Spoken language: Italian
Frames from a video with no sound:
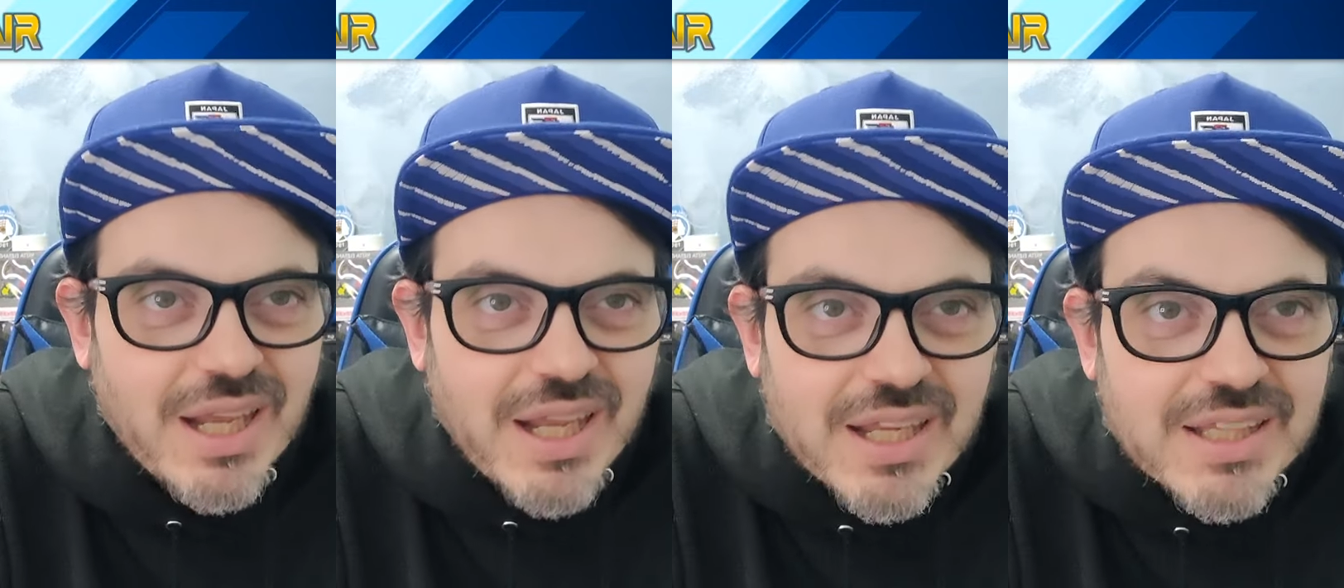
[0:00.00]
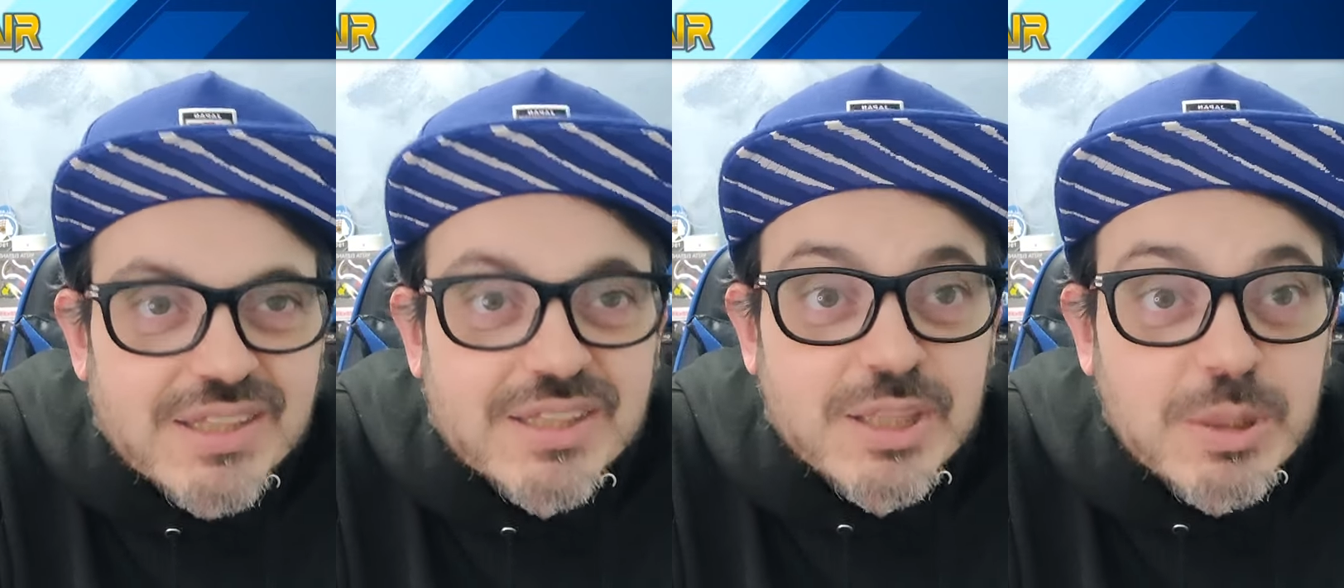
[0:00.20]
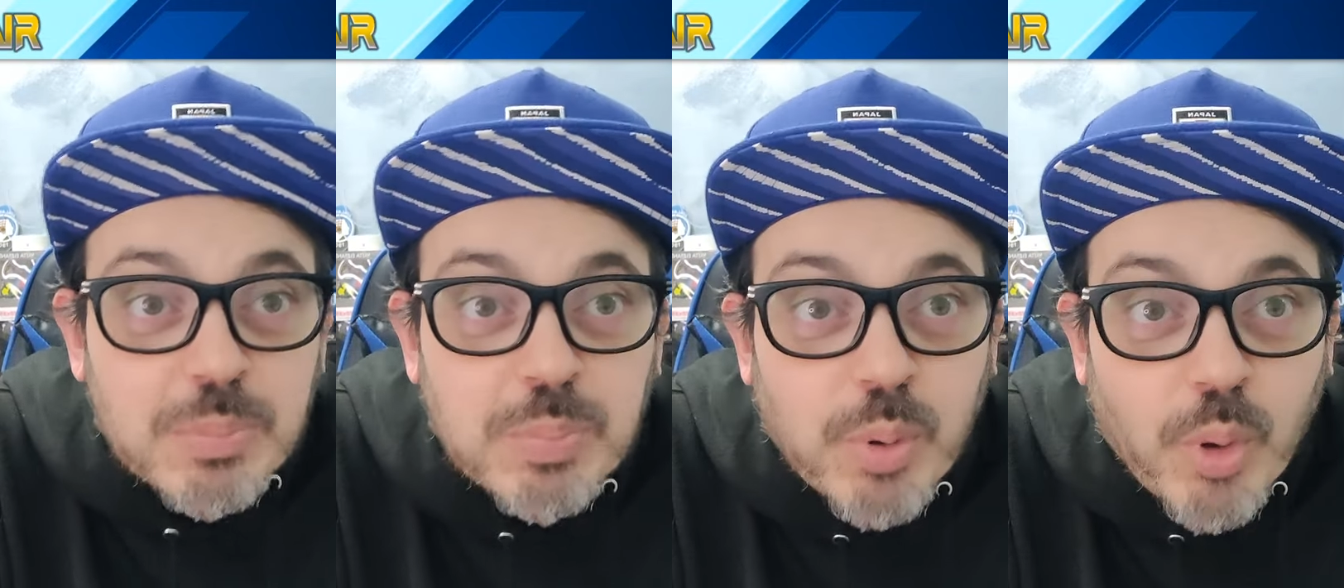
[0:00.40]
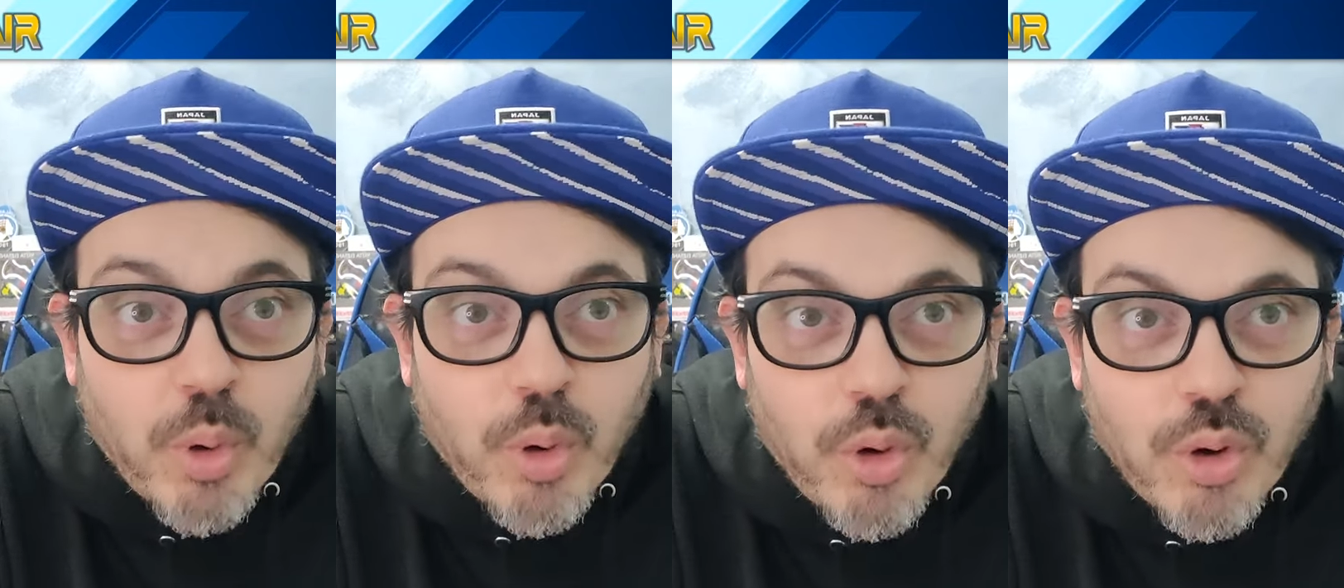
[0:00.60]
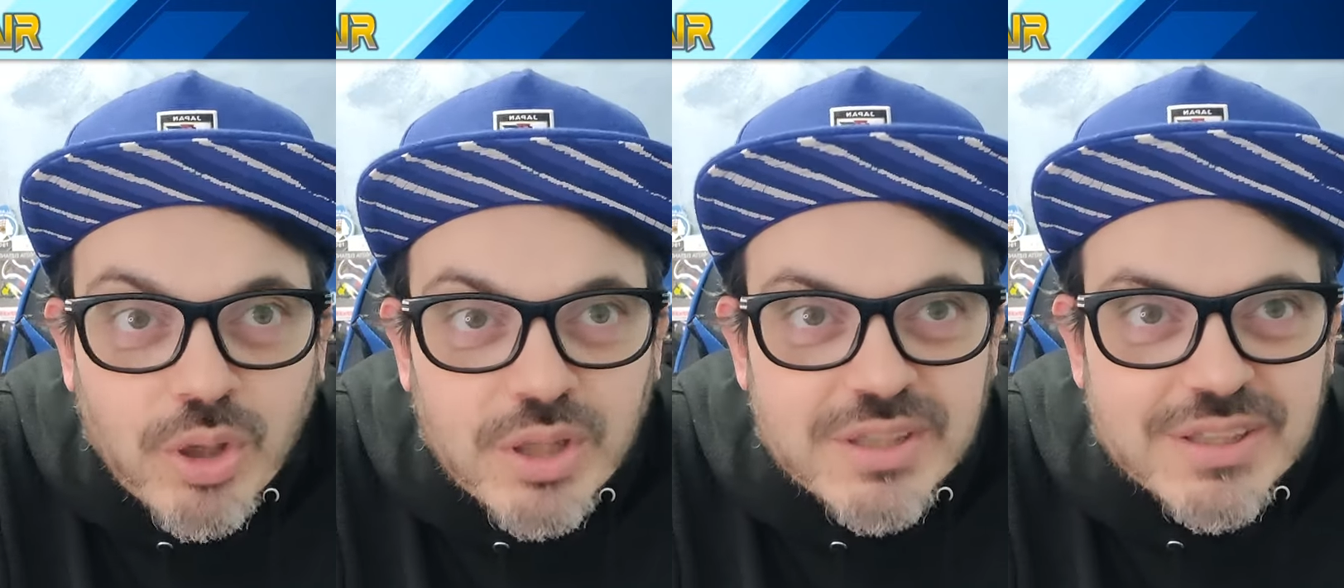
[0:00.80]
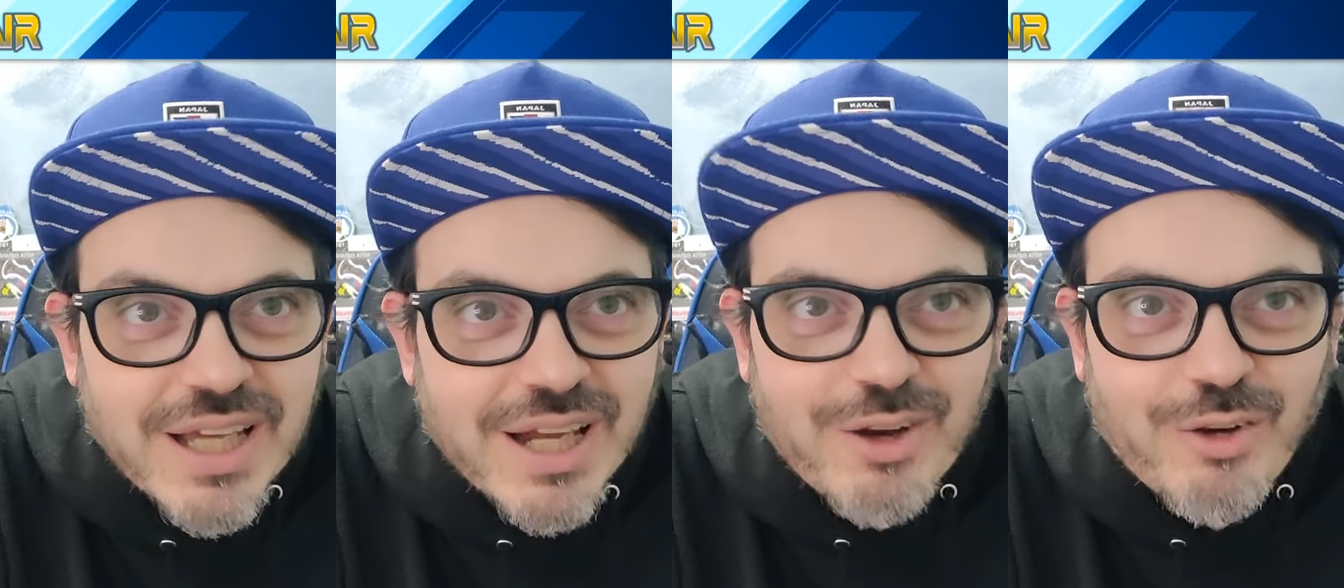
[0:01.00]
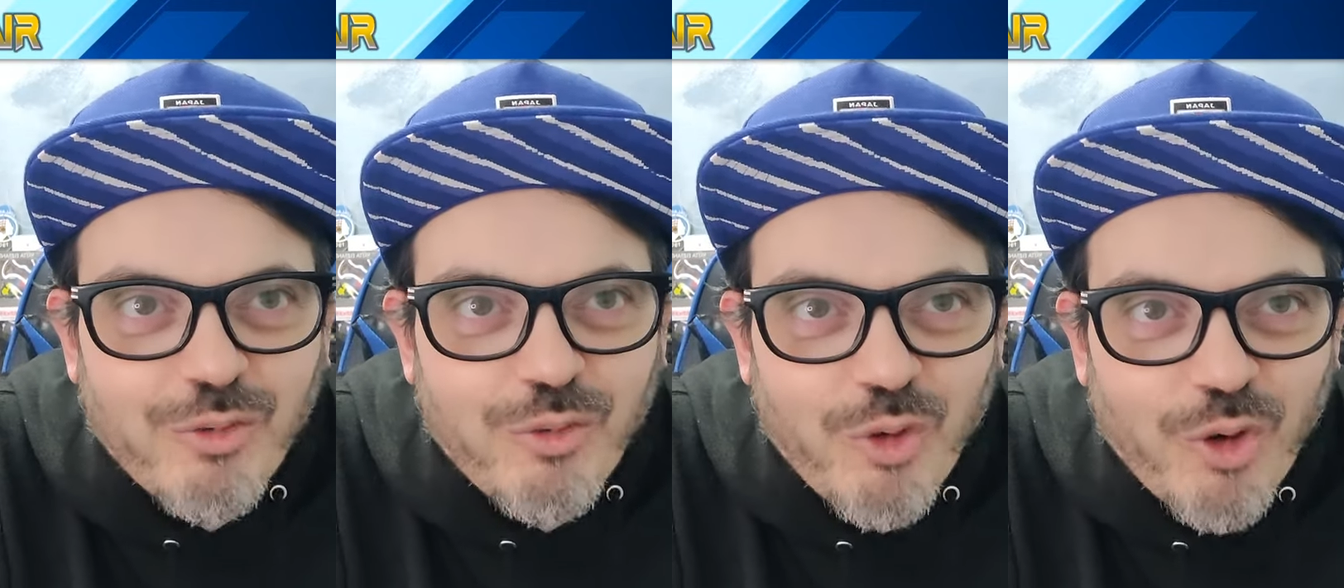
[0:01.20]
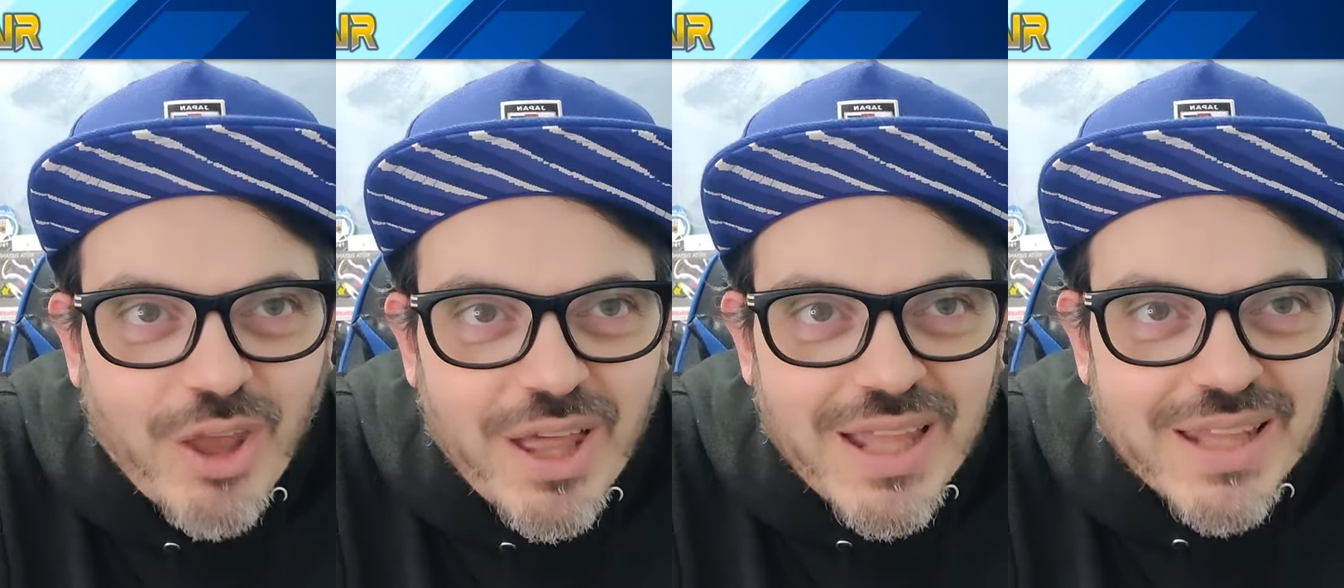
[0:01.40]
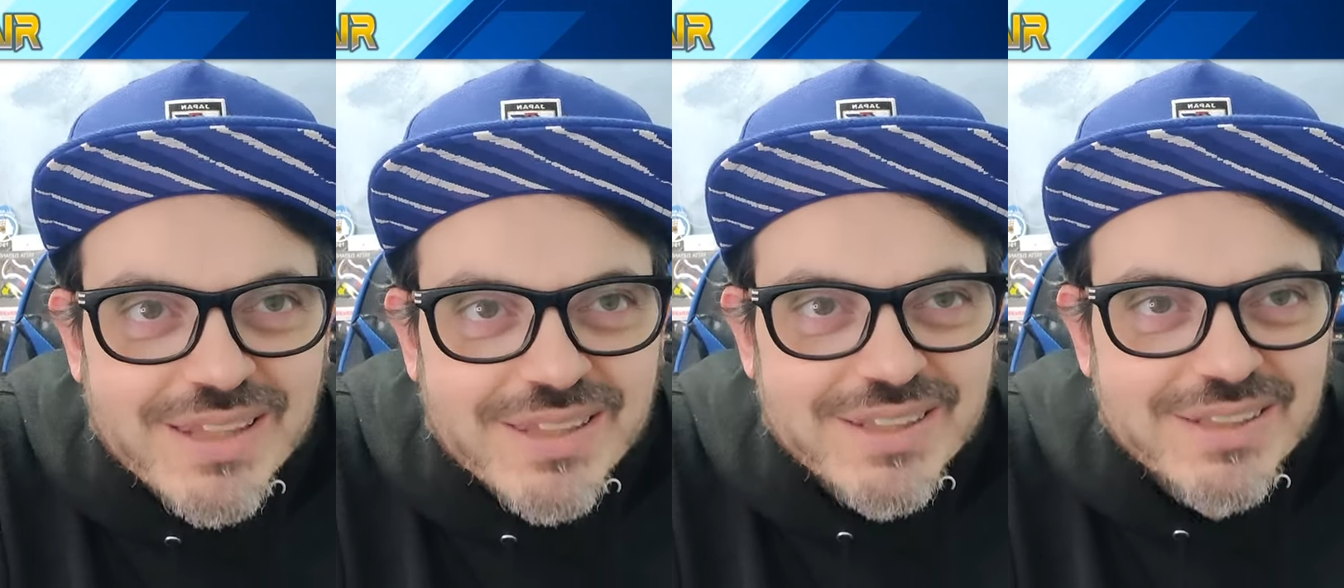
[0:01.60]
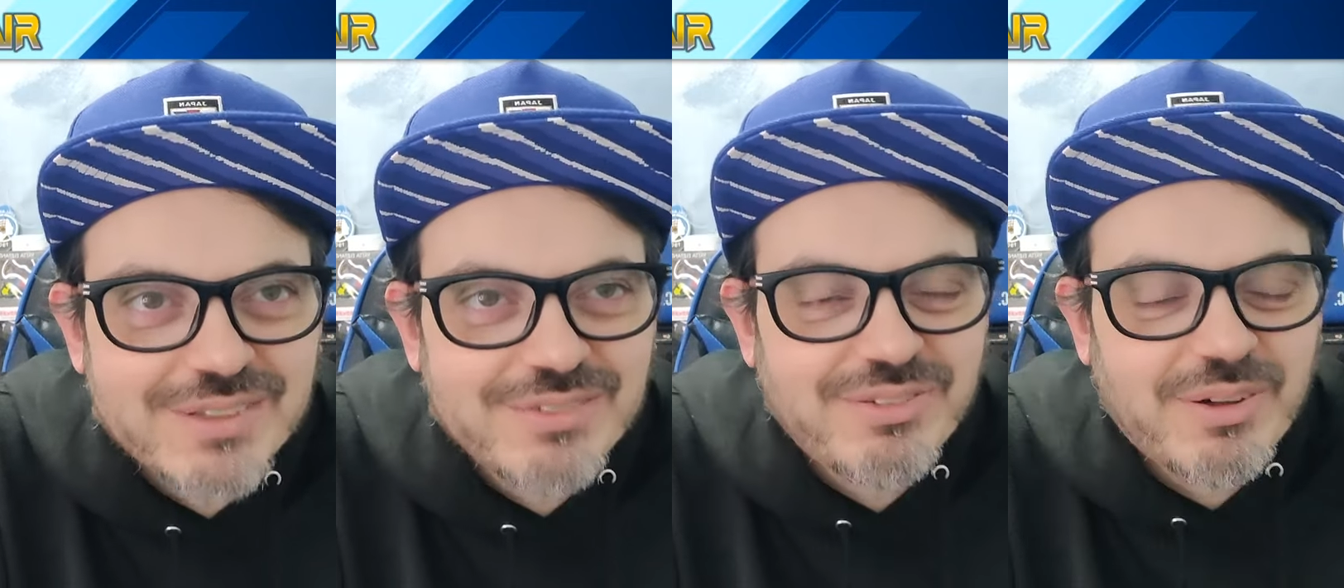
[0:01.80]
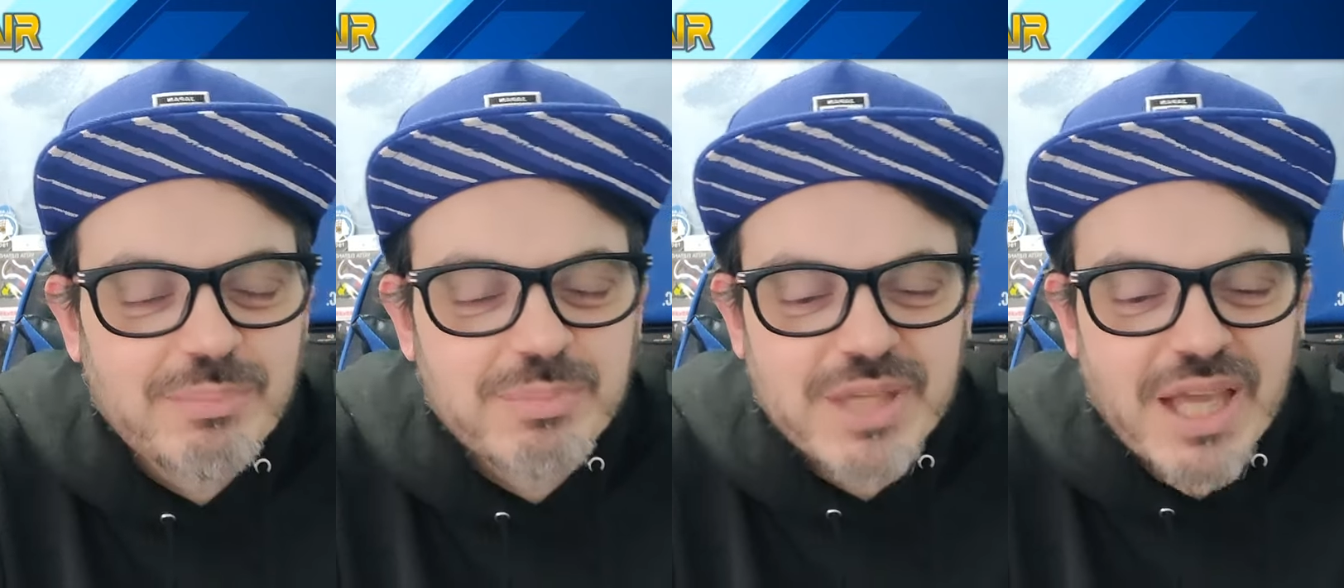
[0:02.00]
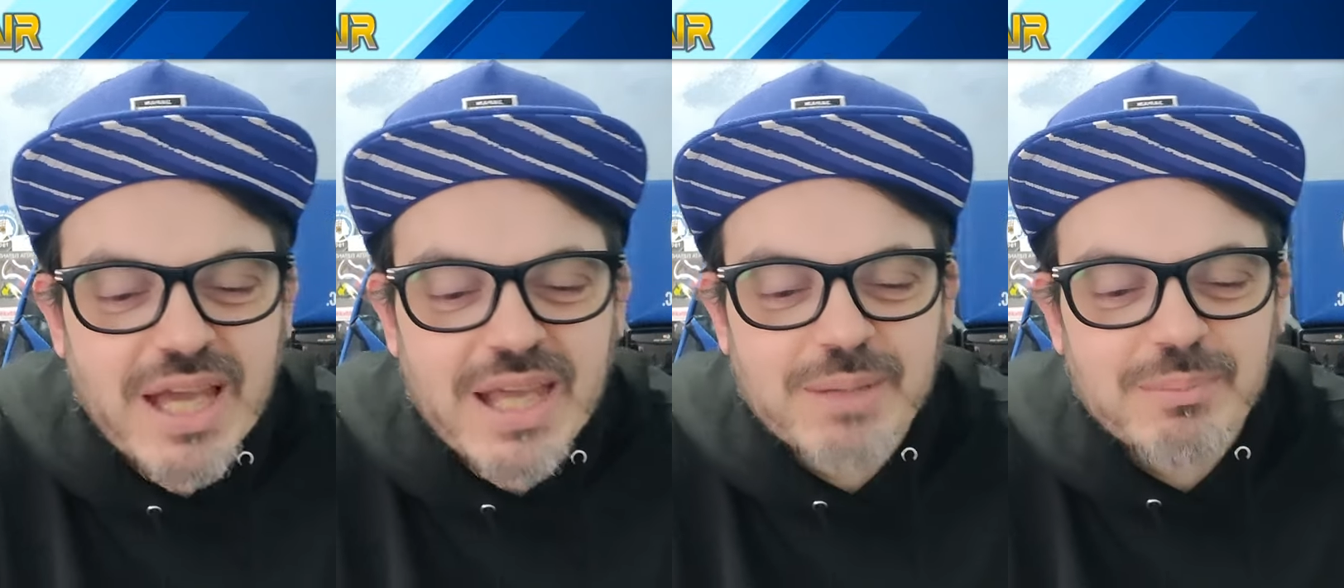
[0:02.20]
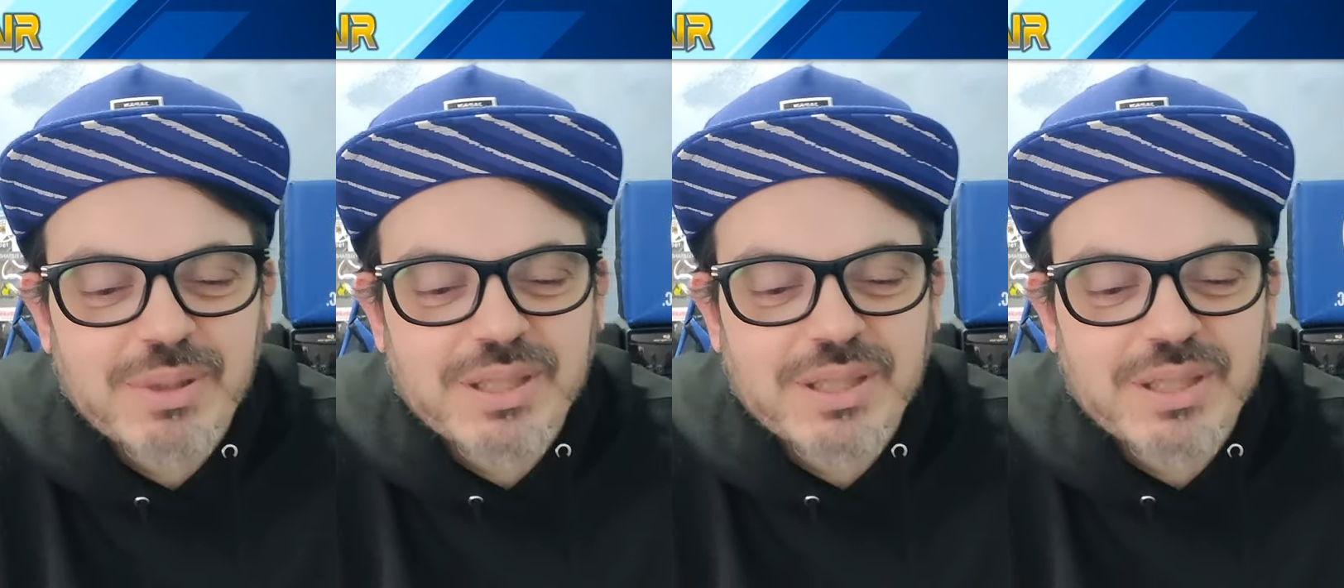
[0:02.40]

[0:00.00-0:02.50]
eh, tipo il tacco volante di Fabian,